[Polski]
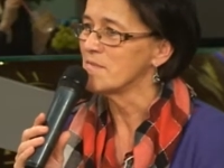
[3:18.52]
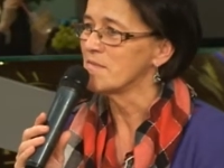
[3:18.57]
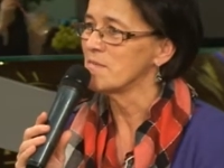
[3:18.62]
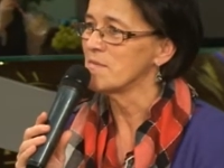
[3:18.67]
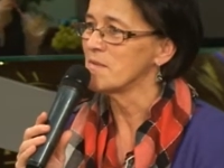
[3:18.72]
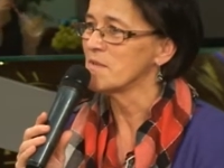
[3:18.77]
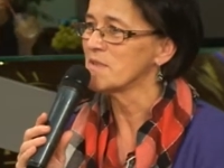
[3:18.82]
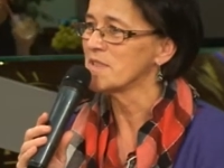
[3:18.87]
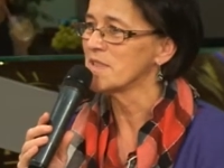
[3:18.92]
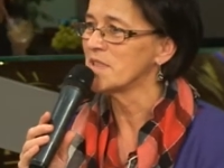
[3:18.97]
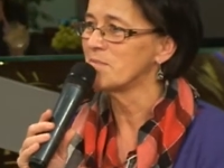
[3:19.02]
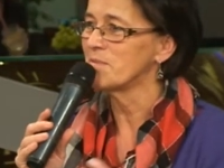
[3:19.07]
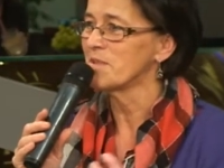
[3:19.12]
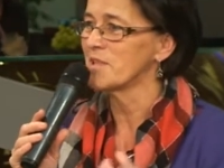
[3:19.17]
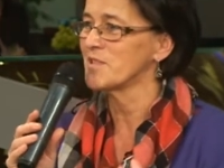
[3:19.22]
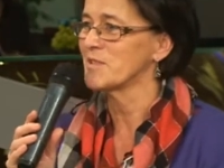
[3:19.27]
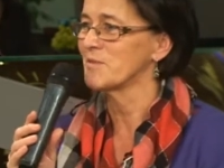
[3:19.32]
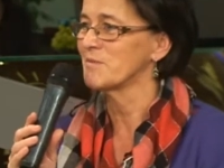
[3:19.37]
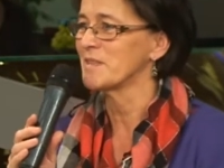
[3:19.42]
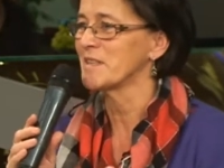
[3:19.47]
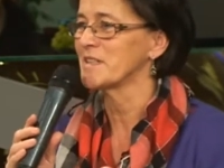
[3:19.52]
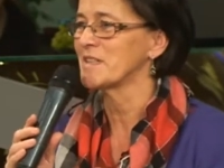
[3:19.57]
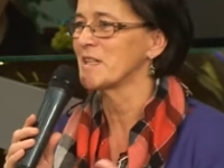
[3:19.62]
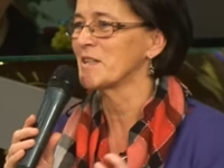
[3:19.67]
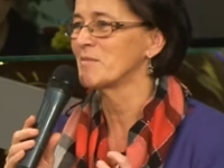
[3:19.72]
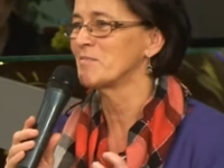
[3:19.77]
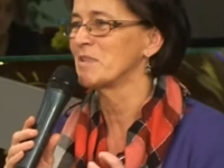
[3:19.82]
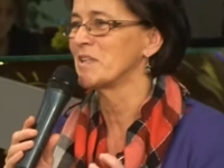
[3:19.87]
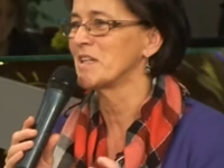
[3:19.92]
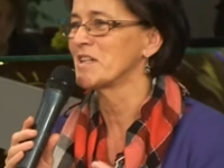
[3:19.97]
rozebrać ją tak
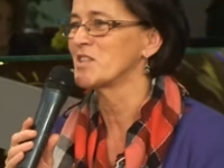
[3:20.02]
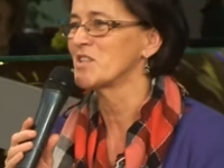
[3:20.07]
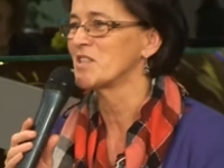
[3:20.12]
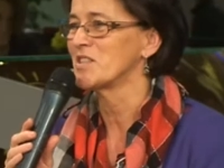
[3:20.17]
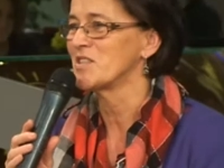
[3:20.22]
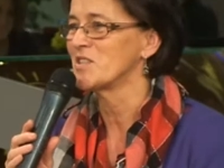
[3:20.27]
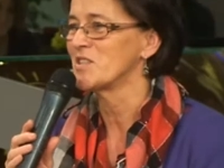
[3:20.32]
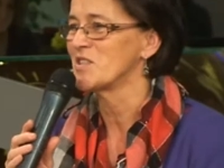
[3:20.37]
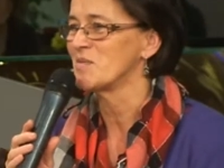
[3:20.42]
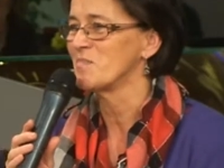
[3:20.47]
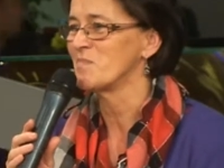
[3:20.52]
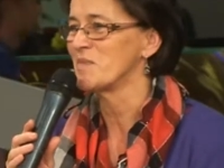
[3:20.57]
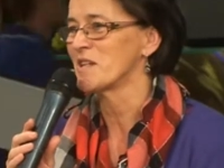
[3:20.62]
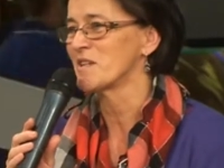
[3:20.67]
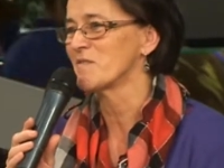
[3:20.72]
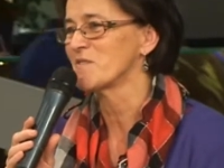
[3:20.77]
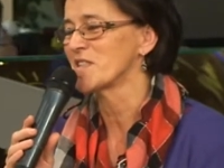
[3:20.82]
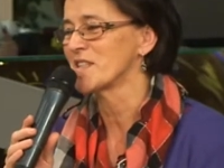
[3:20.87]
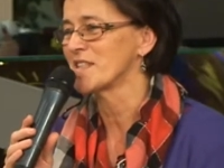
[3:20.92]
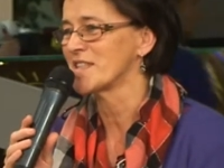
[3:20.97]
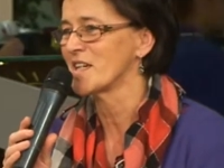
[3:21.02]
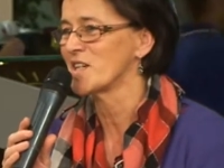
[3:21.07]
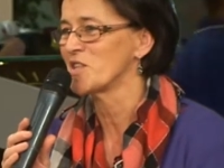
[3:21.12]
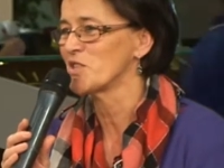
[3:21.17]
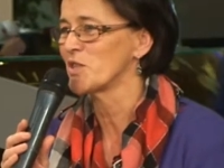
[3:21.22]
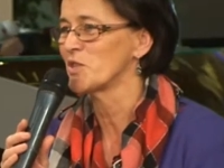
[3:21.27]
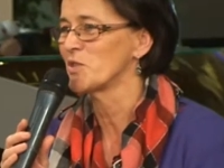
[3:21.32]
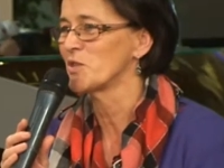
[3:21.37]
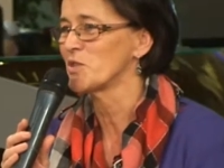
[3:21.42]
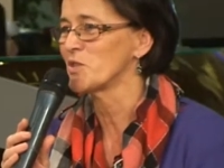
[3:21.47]
jakby na części pierwsze,
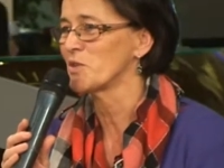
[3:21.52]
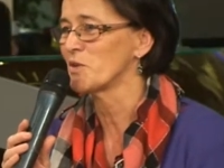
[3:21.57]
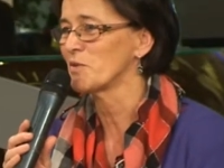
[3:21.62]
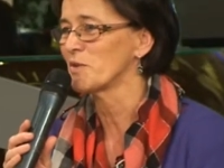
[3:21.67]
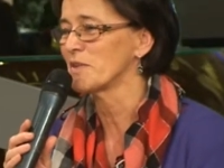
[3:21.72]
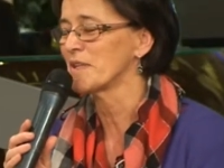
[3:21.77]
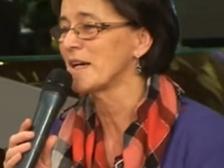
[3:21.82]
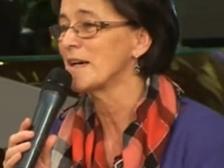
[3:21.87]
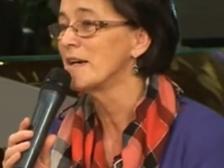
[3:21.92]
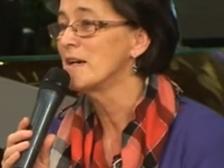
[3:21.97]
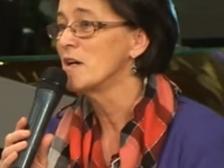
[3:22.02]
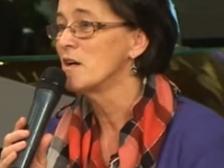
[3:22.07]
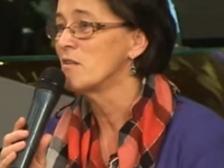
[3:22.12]
zajrzeć do środka,